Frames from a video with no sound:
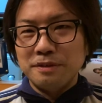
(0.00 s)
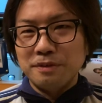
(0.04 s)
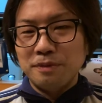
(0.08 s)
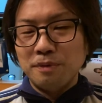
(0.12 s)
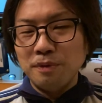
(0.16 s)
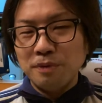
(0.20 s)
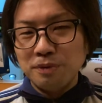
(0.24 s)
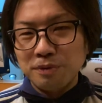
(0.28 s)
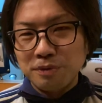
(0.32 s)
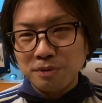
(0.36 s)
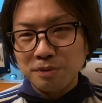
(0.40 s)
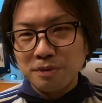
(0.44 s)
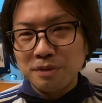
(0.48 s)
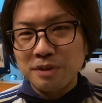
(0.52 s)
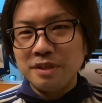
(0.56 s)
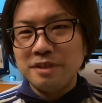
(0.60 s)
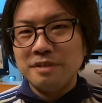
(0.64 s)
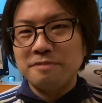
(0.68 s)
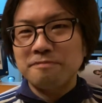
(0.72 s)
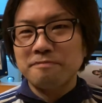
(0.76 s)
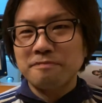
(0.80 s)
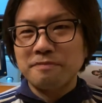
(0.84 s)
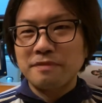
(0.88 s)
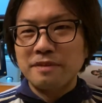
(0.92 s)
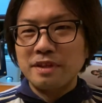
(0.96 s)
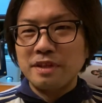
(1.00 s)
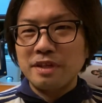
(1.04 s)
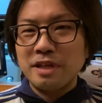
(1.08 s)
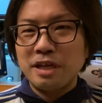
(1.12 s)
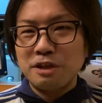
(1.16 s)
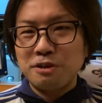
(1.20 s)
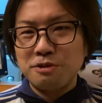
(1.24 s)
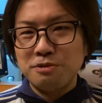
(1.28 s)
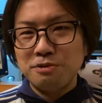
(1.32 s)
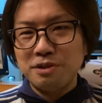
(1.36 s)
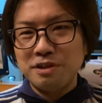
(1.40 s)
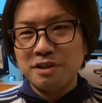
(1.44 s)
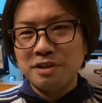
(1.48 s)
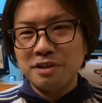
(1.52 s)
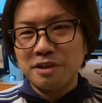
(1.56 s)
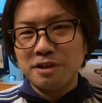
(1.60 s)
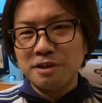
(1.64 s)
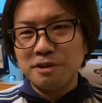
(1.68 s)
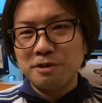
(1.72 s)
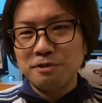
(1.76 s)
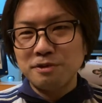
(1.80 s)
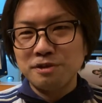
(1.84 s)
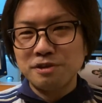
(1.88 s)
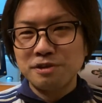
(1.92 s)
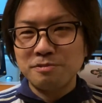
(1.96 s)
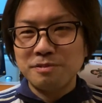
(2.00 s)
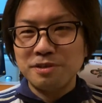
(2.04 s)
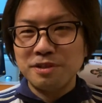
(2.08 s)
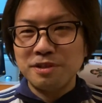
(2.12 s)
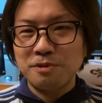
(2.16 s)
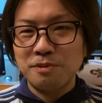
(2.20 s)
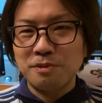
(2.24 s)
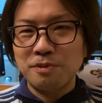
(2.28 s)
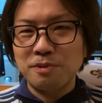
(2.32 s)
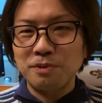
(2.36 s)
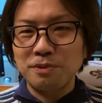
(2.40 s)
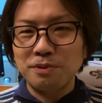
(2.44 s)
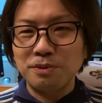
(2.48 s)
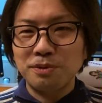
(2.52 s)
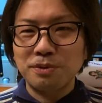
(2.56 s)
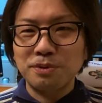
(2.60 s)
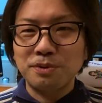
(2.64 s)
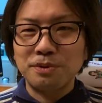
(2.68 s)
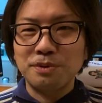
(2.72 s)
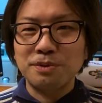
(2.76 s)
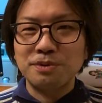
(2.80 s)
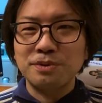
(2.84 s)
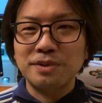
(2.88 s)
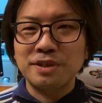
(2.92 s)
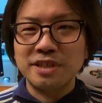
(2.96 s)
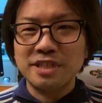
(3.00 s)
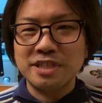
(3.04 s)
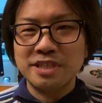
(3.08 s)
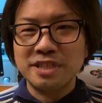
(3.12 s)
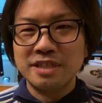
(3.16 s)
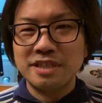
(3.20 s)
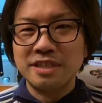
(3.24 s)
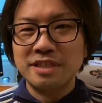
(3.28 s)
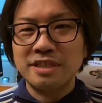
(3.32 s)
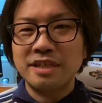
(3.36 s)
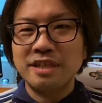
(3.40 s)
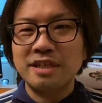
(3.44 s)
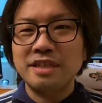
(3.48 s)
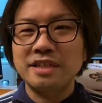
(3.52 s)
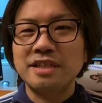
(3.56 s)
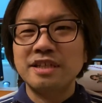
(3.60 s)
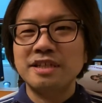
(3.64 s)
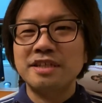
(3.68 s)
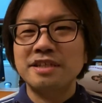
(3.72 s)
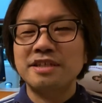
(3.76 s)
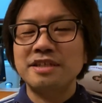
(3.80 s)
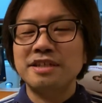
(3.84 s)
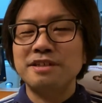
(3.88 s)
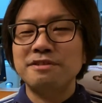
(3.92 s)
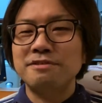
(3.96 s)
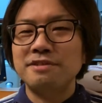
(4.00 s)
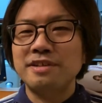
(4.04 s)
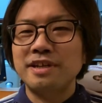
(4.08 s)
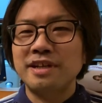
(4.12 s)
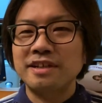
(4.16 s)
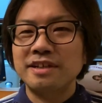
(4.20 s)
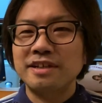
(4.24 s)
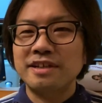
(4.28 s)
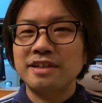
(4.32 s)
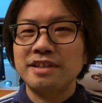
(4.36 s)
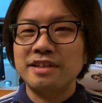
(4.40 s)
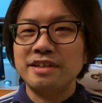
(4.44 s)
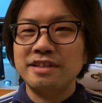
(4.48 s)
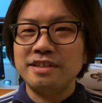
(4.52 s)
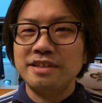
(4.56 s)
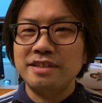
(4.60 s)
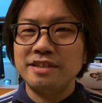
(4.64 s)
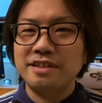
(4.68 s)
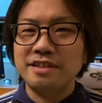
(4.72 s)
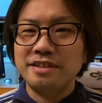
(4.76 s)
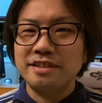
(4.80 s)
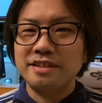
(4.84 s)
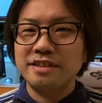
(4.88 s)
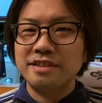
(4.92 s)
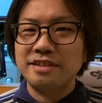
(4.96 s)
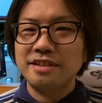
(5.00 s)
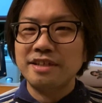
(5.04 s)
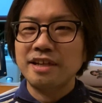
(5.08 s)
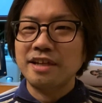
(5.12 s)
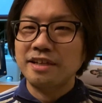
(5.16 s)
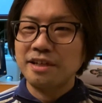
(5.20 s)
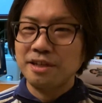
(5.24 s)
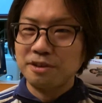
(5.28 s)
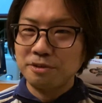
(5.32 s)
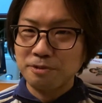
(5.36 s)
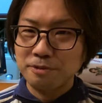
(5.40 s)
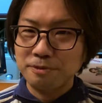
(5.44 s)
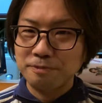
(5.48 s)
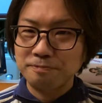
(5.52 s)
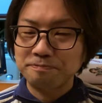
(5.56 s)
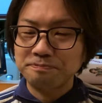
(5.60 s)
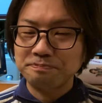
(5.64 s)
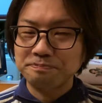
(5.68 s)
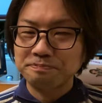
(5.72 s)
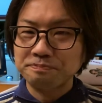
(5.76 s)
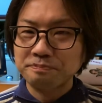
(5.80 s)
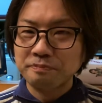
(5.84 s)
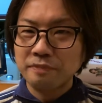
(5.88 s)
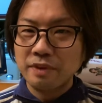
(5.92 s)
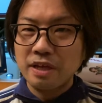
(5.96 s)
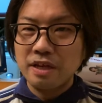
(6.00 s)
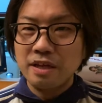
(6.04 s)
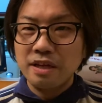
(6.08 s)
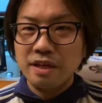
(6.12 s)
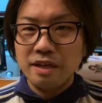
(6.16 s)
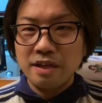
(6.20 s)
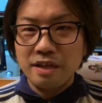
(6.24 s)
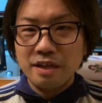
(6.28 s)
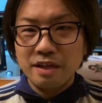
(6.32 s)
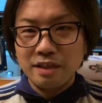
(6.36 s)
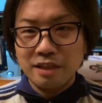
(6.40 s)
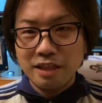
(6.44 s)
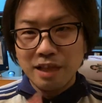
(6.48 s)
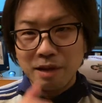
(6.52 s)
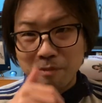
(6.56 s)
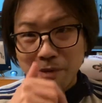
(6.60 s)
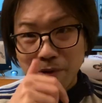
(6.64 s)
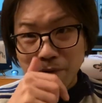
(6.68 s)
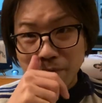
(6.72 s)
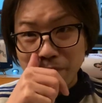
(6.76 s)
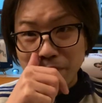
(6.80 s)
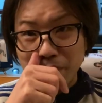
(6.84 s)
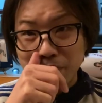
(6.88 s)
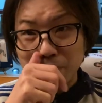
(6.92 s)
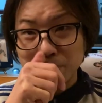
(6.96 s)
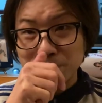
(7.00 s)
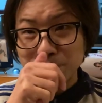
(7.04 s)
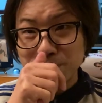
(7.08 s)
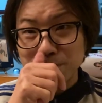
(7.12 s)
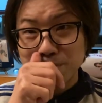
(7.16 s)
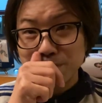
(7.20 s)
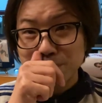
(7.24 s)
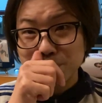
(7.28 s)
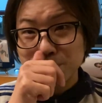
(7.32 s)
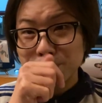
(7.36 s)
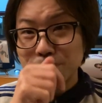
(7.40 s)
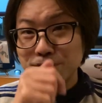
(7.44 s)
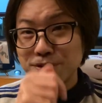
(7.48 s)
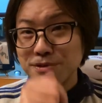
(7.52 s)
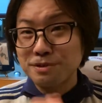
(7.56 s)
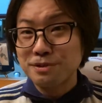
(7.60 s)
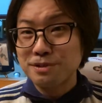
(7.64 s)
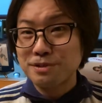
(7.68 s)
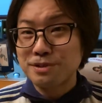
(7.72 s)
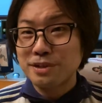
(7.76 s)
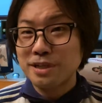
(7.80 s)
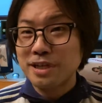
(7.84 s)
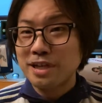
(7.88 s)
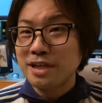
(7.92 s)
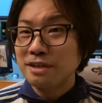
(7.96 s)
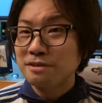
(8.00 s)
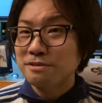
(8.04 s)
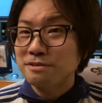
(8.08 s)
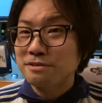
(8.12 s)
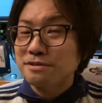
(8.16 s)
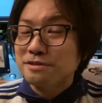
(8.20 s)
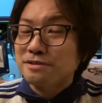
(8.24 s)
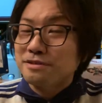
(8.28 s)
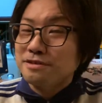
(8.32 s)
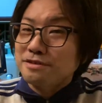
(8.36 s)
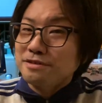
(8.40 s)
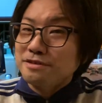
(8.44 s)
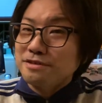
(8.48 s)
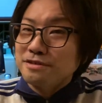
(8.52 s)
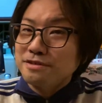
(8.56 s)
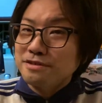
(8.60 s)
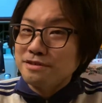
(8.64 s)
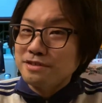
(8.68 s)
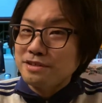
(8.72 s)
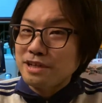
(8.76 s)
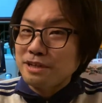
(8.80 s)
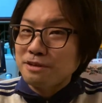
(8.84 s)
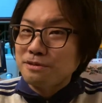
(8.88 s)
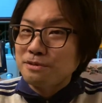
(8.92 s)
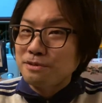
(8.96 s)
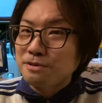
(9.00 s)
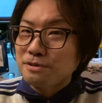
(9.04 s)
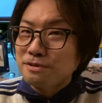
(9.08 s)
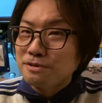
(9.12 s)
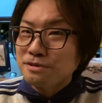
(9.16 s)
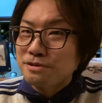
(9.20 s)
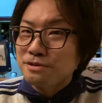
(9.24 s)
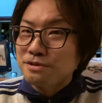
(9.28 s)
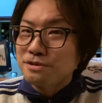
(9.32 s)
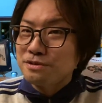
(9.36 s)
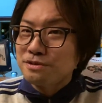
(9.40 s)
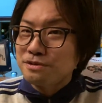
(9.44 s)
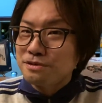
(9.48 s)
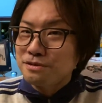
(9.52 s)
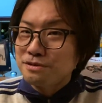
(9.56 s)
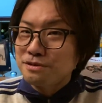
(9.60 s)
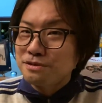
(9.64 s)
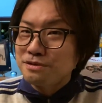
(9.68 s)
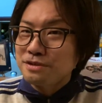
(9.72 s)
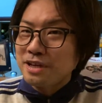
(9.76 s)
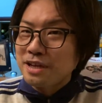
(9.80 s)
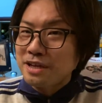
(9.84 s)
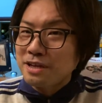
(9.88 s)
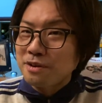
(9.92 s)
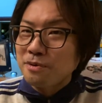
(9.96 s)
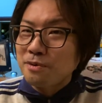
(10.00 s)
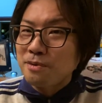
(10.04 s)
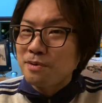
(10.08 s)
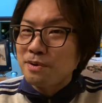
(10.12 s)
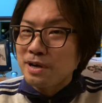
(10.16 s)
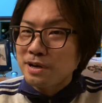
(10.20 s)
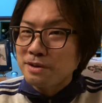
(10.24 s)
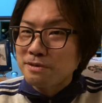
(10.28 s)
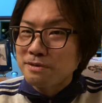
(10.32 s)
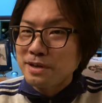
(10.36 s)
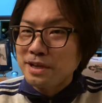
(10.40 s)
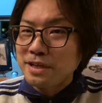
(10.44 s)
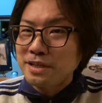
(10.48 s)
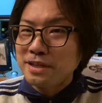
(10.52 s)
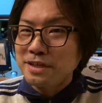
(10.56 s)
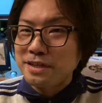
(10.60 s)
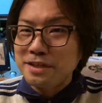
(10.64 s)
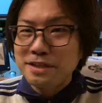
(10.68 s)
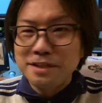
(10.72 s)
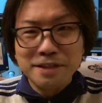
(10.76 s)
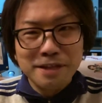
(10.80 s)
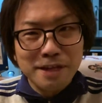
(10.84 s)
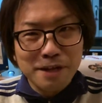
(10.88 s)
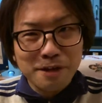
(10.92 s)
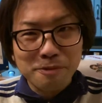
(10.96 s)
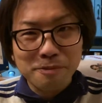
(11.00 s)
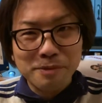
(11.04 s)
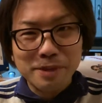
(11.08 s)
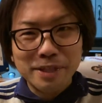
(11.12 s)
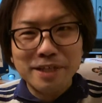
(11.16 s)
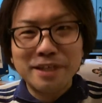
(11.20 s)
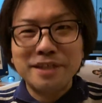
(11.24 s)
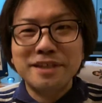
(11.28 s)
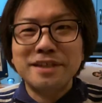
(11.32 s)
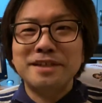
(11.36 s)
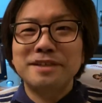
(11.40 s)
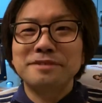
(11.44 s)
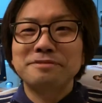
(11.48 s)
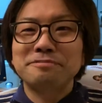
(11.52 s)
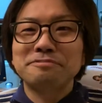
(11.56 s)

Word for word: 本当に野球で言ったら四隅のコントロールがしっかりできている段階に来たなと球は160キロじゃなく140代後半ぐらいでいいんだよみたいな